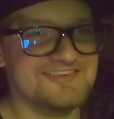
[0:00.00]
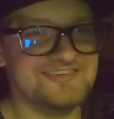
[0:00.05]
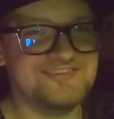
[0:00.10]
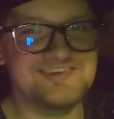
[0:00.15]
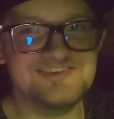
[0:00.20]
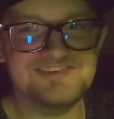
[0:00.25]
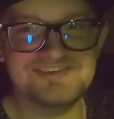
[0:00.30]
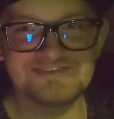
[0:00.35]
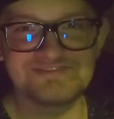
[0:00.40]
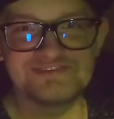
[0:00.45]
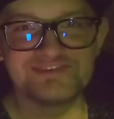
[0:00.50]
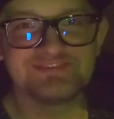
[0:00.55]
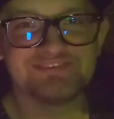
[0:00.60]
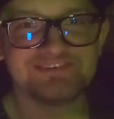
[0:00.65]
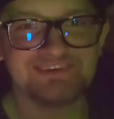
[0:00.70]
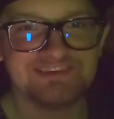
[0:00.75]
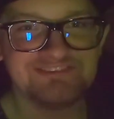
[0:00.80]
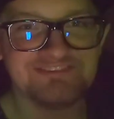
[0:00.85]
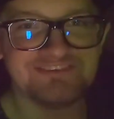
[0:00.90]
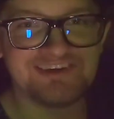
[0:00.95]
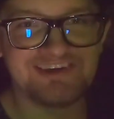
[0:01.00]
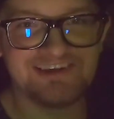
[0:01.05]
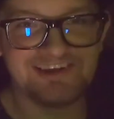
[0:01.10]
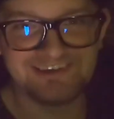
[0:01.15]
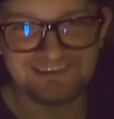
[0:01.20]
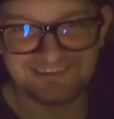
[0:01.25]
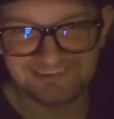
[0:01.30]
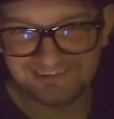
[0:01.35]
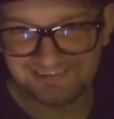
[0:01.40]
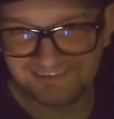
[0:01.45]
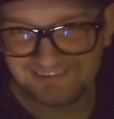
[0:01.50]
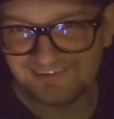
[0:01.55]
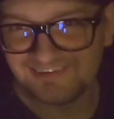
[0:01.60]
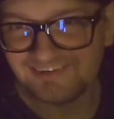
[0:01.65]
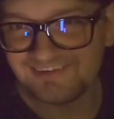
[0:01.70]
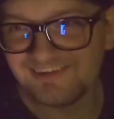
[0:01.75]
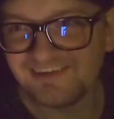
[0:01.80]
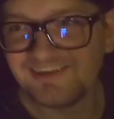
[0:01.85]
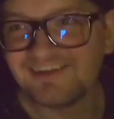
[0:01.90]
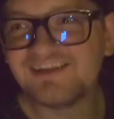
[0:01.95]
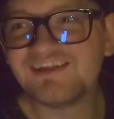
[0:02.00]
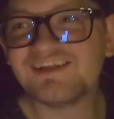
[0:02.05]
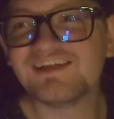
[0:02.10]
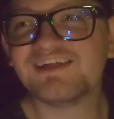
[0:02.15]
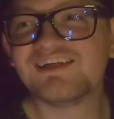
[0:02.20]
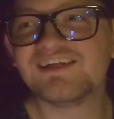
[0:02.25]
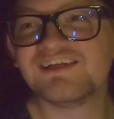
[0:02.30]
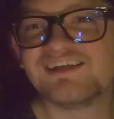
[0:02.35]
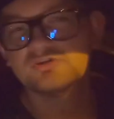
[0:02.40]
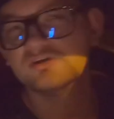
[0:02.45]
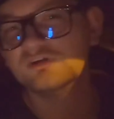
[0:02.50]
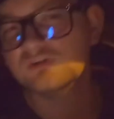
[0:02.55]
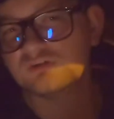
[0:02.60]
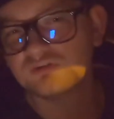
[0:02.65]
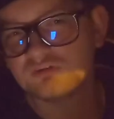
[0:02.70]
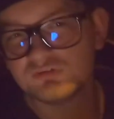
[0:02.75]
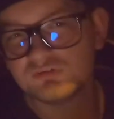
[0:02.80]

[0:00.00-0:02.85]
Я не Понимаю. Да, это...